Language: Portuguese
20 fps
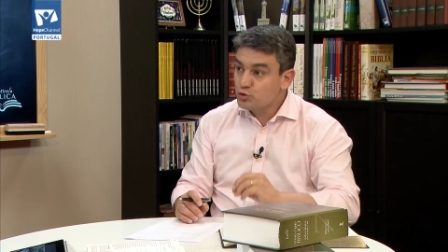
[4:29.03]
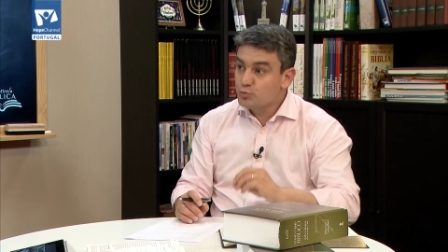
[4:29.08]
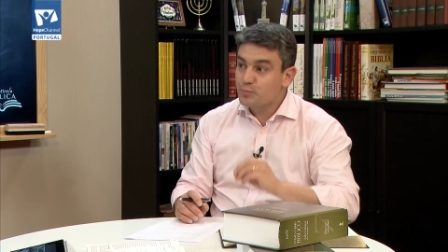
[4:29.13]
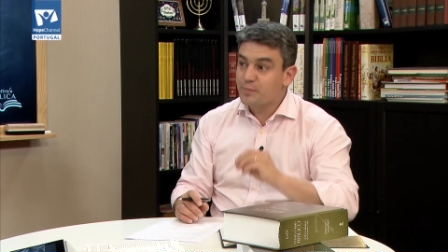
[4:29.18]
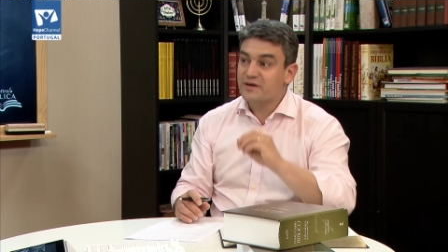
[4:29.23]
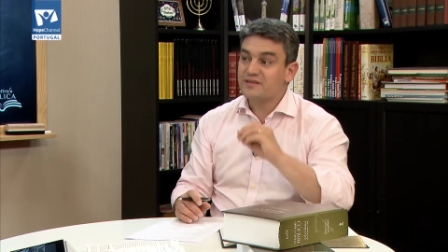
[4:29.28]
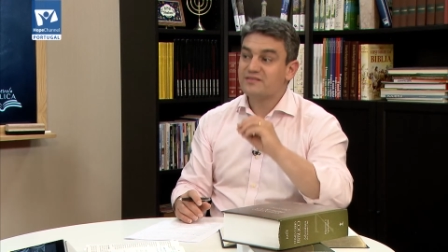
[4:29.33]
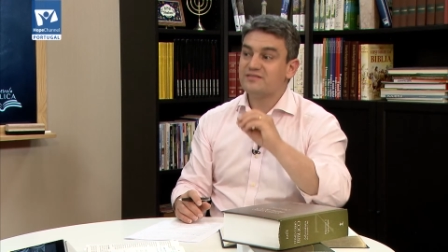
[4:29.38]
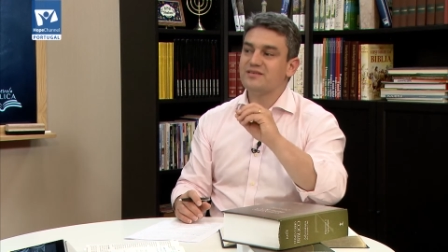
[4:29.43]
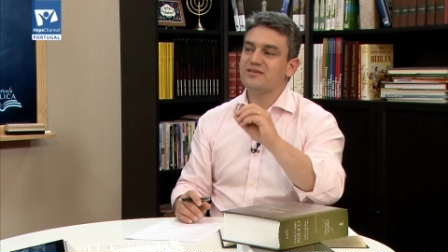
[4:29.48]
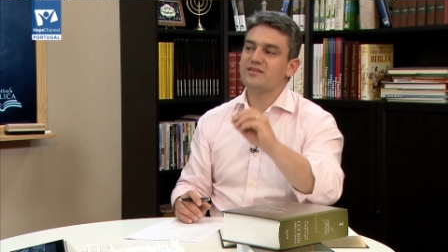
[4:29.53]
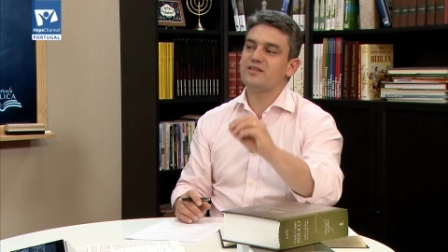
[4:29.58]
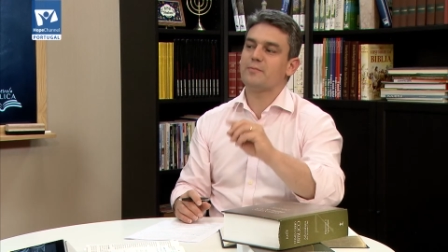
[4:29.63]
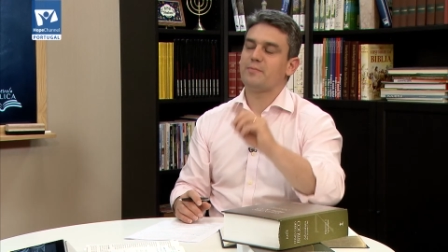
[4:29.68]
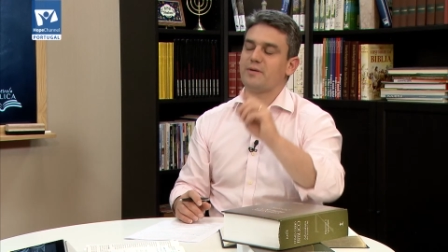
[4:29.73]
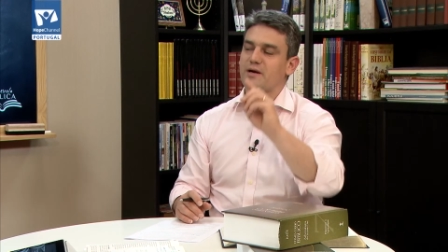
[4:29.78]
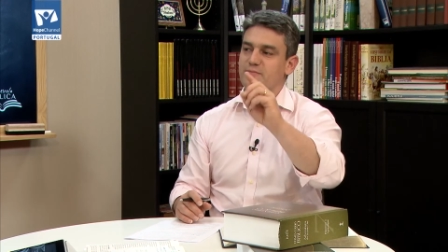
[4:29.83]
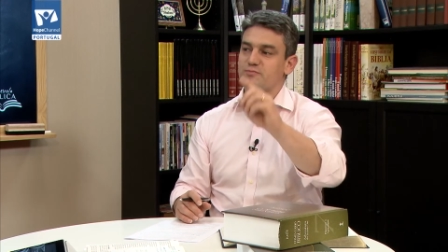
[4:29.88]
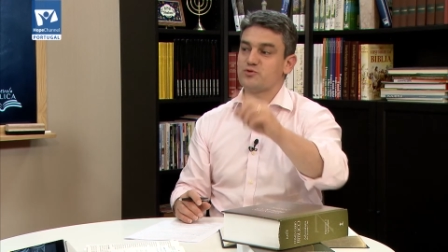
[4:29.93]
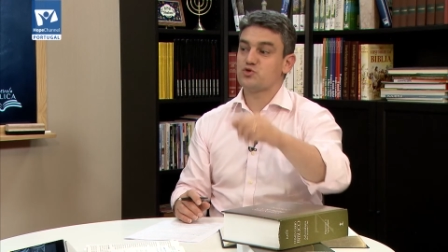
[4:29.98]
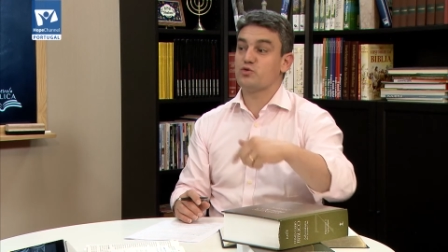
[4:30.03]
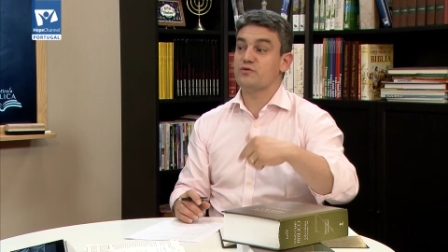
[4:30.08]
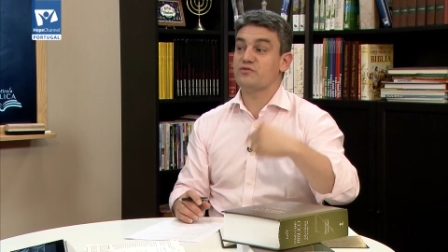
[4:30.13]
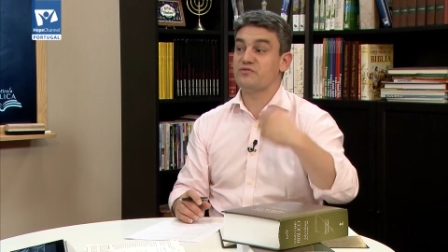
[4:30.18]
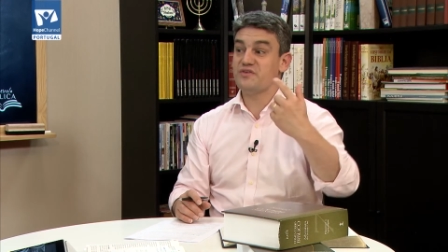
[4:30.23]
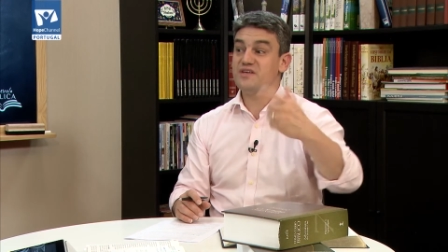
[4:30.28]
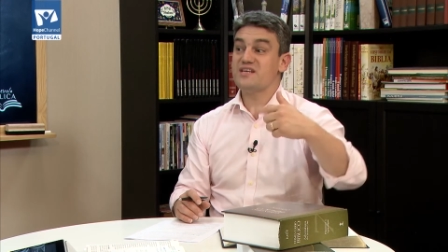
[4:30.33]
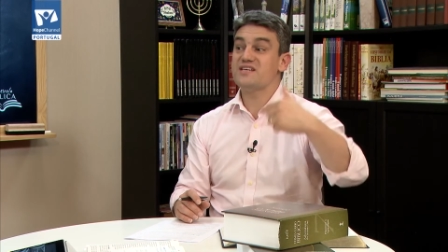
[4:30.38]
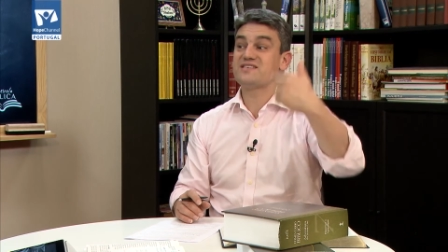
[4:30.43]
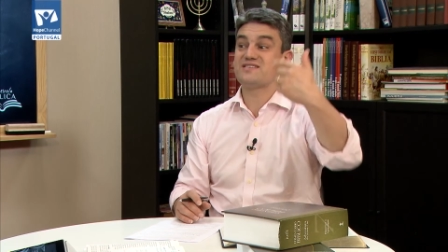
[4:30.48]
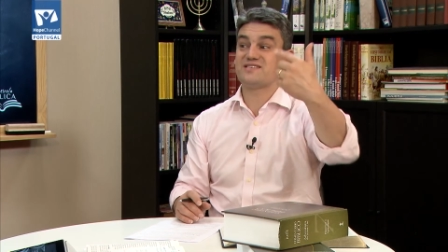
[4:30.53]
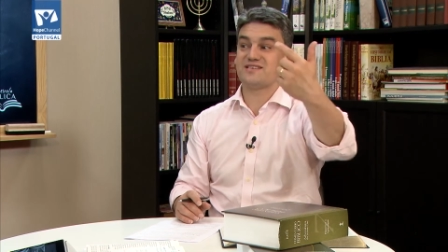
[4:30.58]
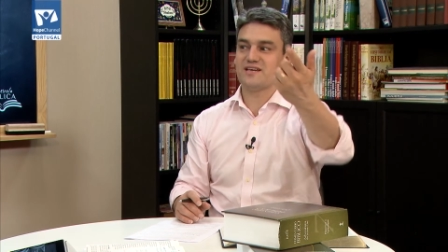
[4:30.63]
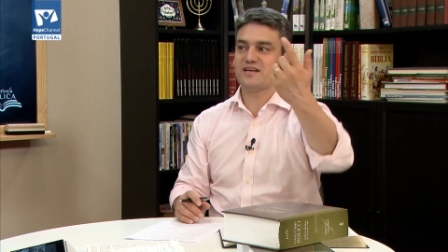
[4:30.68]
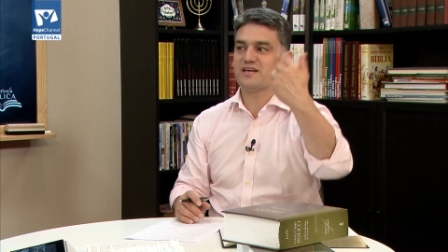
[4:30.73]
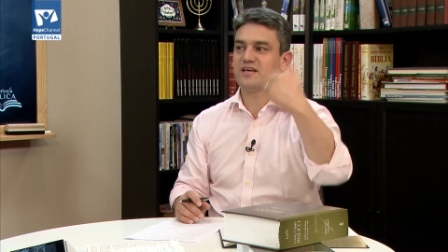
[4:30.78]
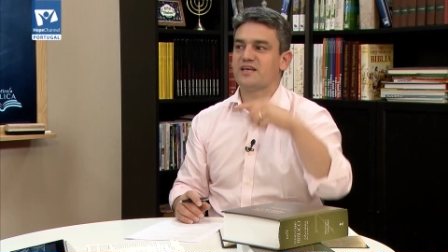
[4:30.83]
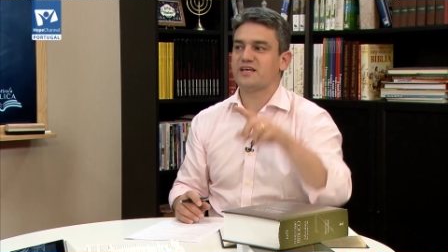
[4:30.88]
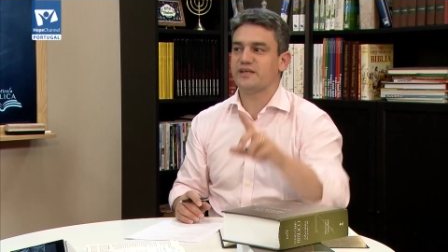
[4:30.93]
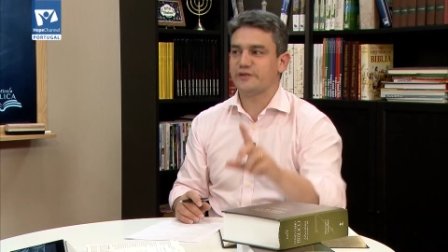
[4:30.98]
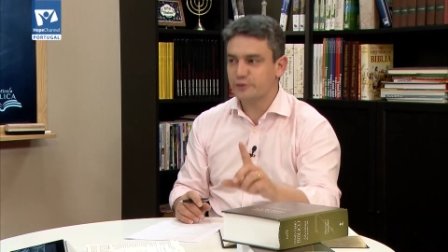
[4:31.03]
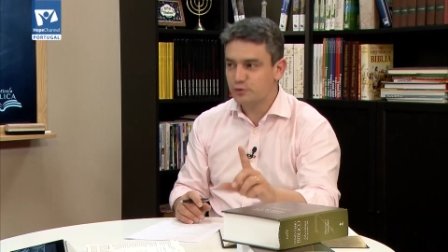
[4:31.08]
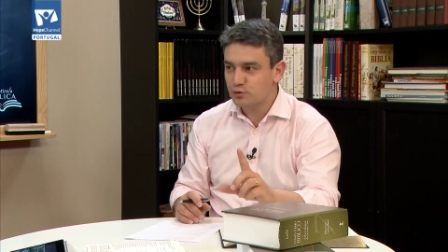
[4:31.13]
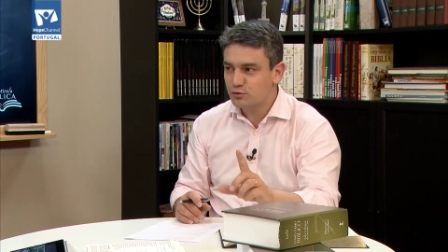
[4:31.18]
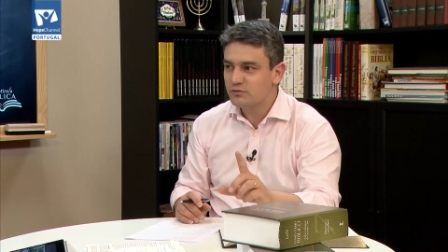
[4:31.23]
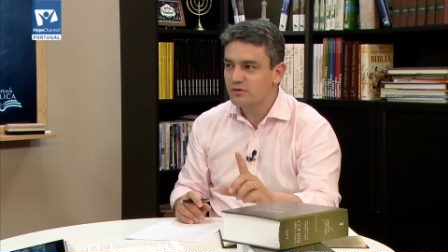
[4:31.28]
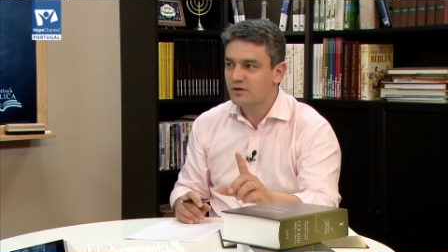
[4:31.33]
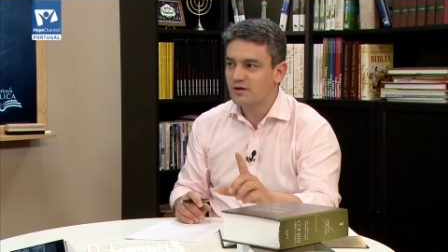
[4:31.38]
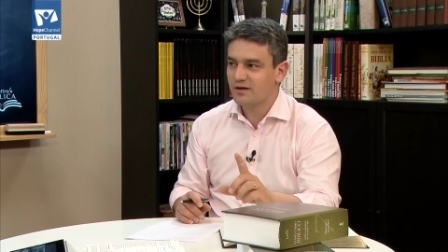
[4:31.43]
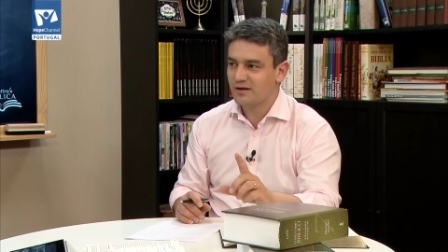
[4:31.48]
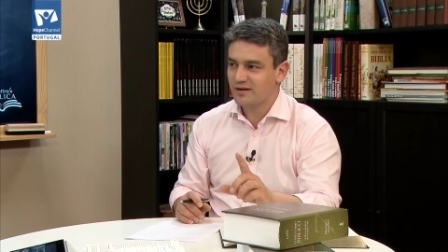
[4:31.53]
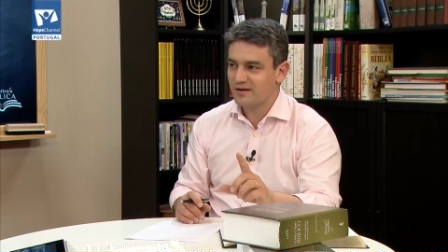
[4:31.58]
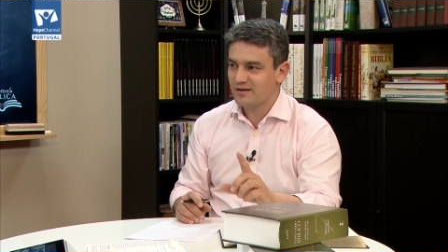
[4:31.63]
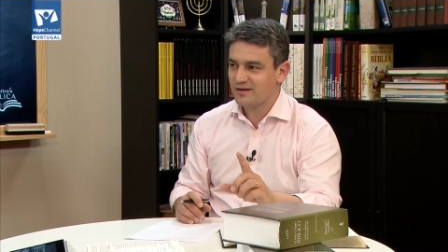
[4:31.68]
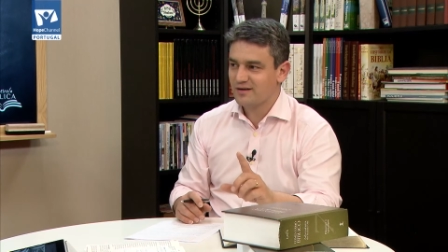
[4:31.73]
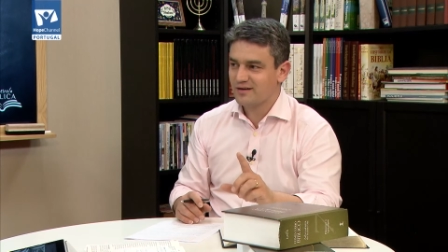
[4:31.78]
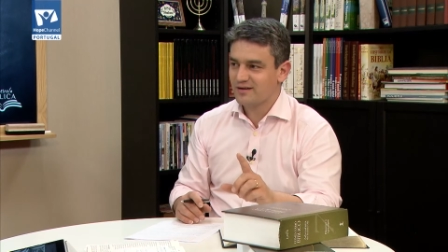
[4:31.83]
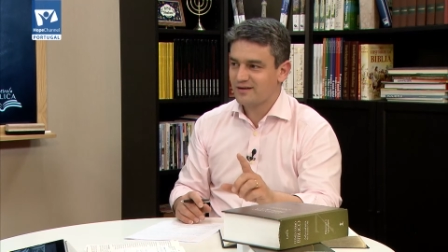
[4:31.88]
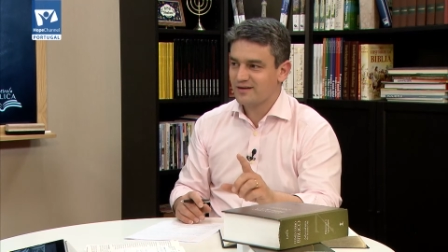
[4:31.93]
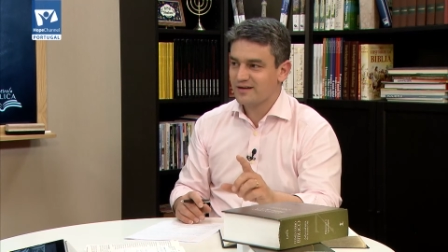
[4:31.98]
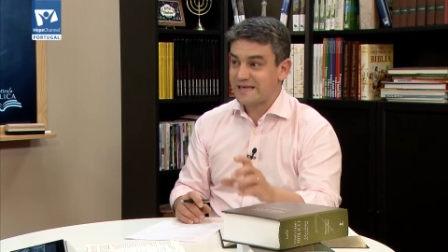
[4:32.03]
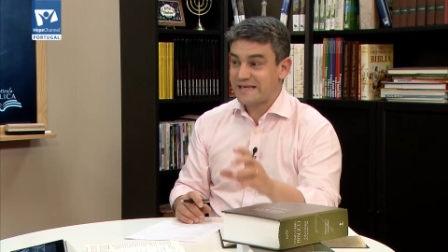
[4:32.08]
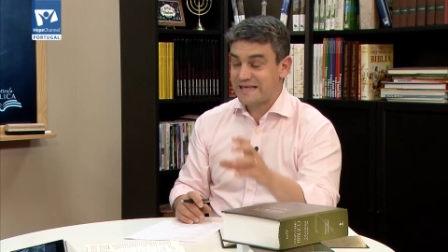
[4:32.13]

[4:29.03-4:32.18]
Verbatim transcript: de partida para a pessoa vir a ser aquilo uhum.